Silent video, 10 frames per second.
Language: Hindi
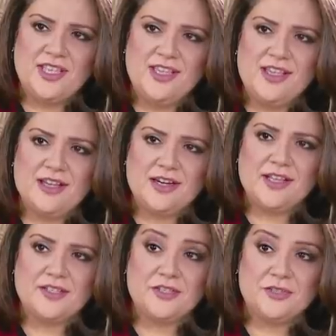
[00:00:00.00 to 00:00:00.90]
थी कि
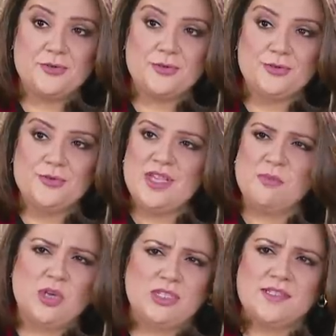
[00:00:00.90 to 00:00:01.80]
आर्किटेक्चर छोड़ दूं या
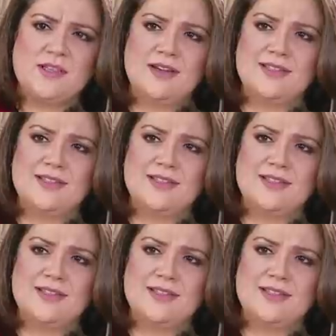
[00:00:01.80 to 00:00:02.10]
बहुत आसान